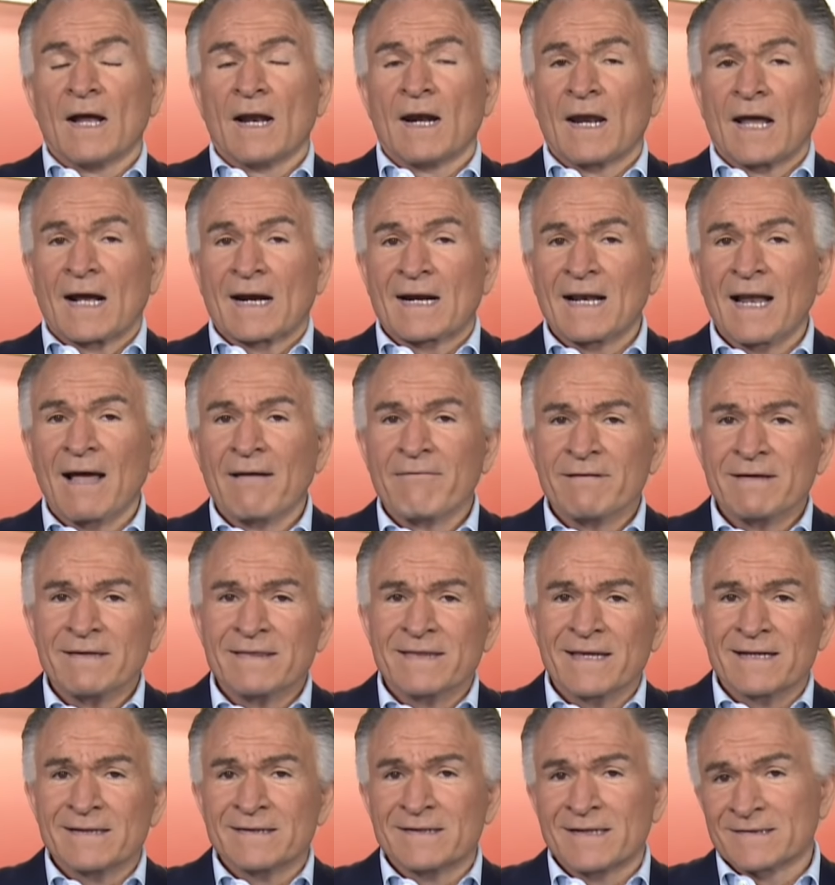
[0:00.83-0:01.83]
La clave
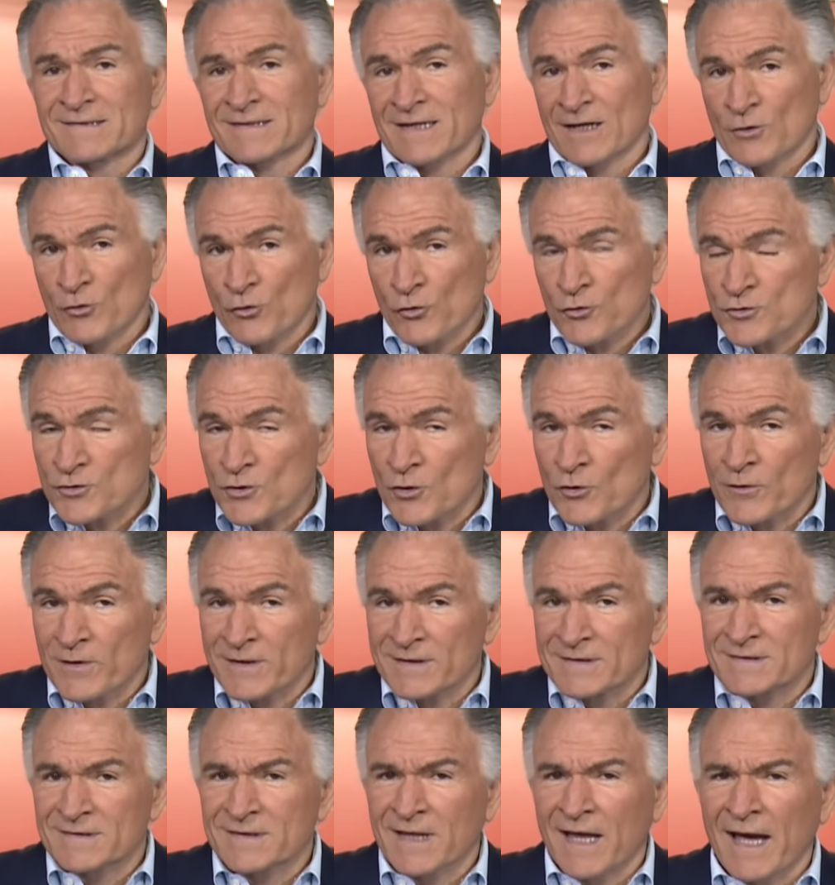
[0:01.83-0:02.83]
del desarrollo
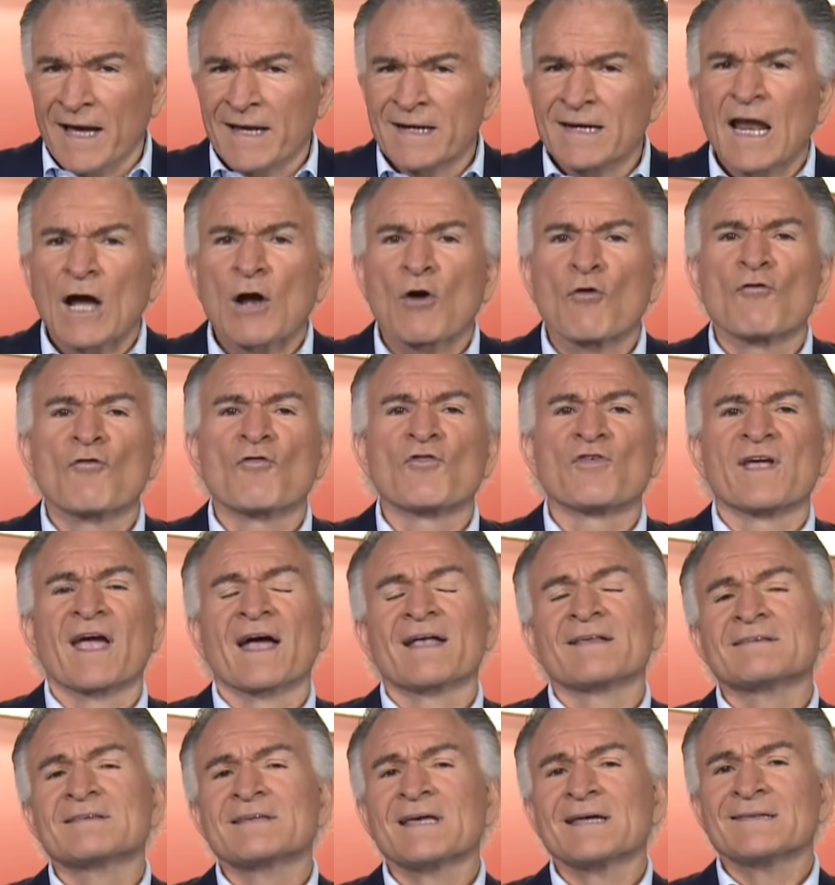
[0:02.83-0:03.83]
está en la
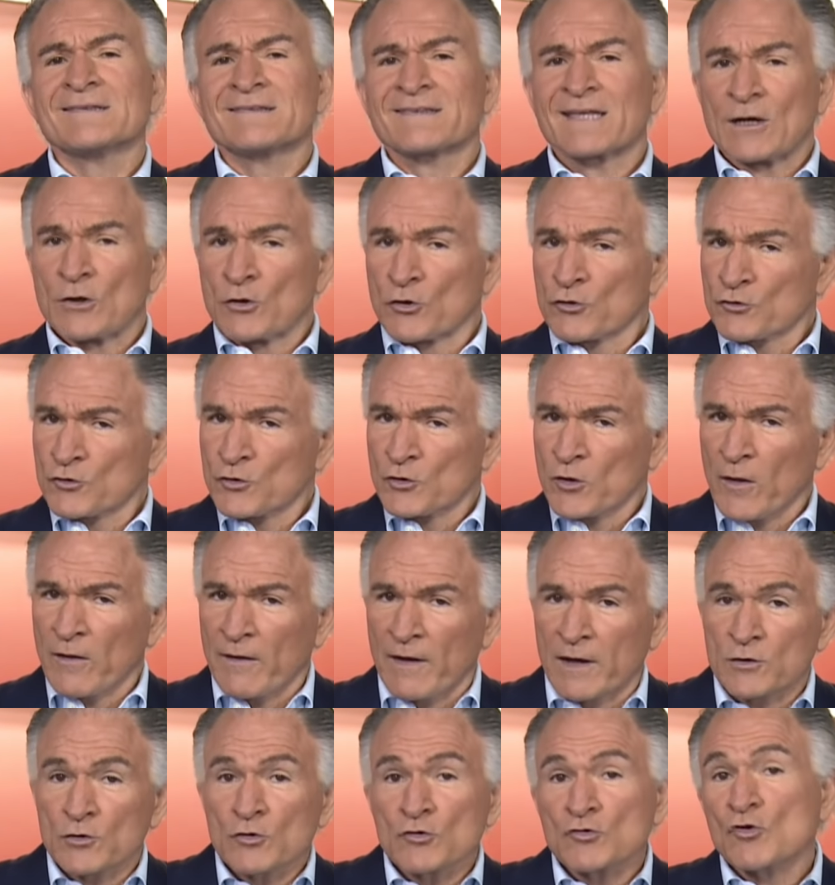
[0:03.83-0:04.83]
confianza entre los
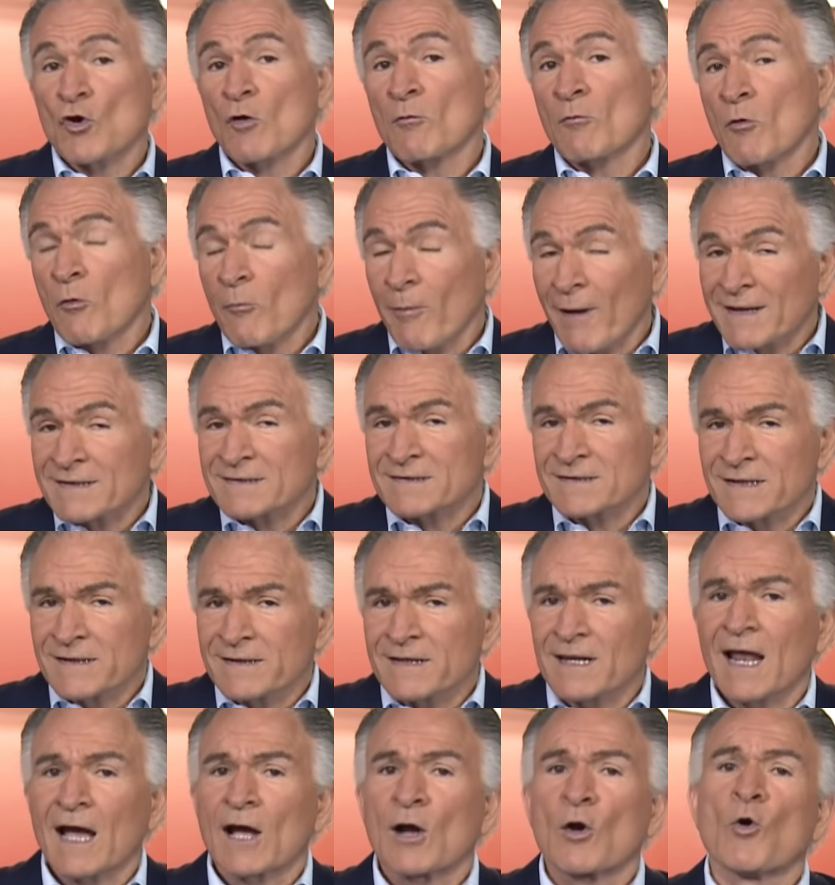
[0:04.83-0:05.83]
ciudadanos como base
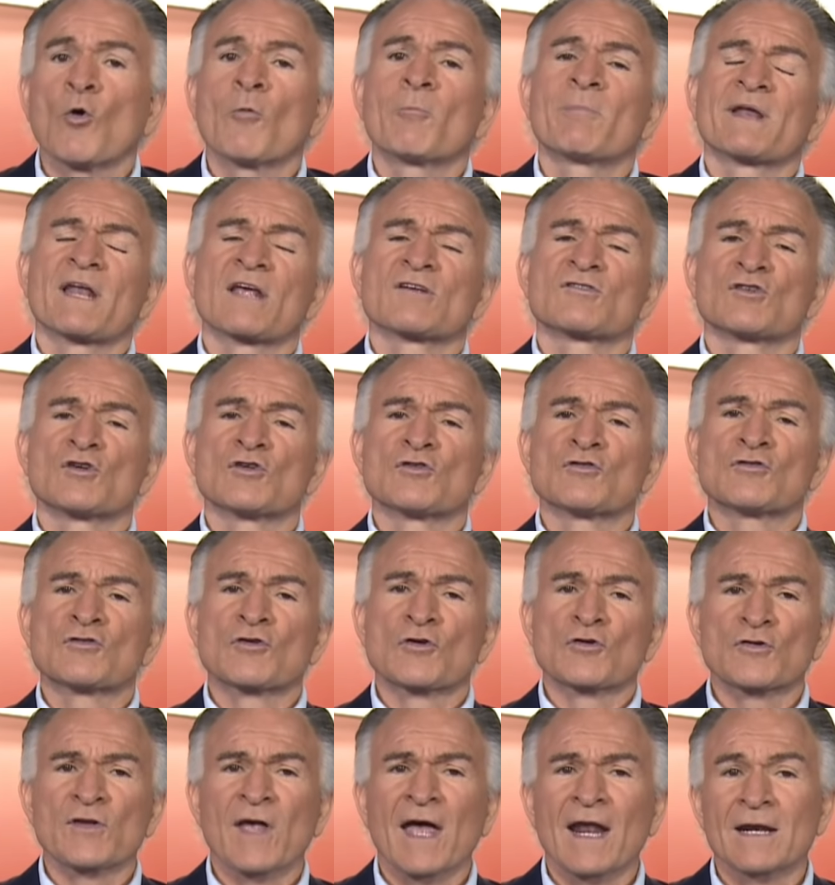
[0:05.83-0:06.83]
de la cooperación
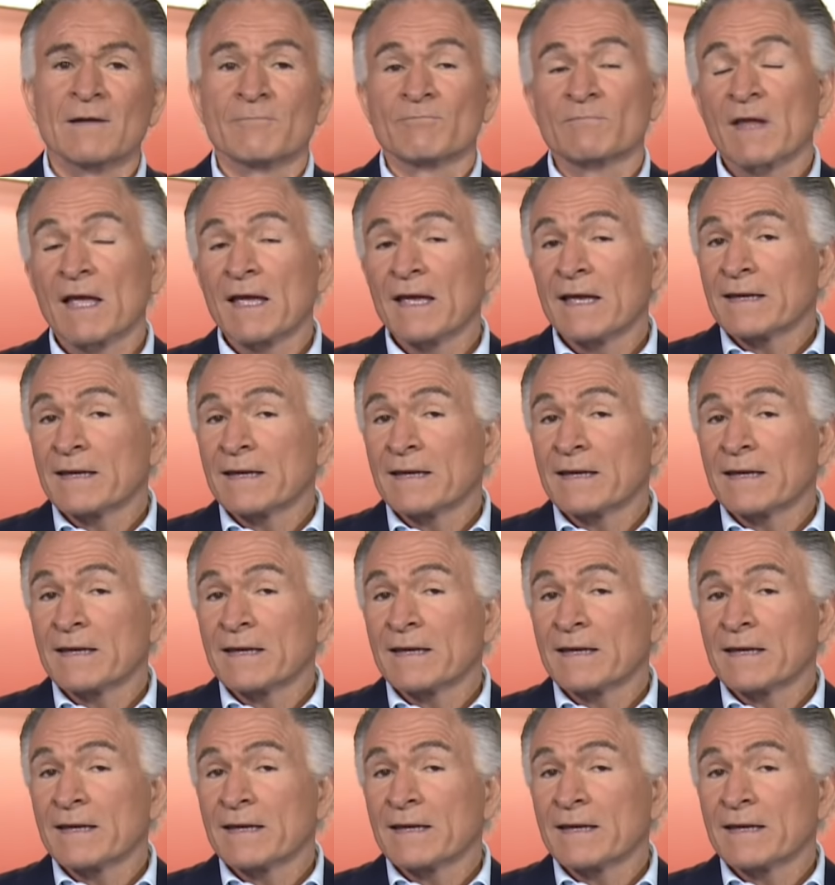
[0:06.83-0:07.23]
social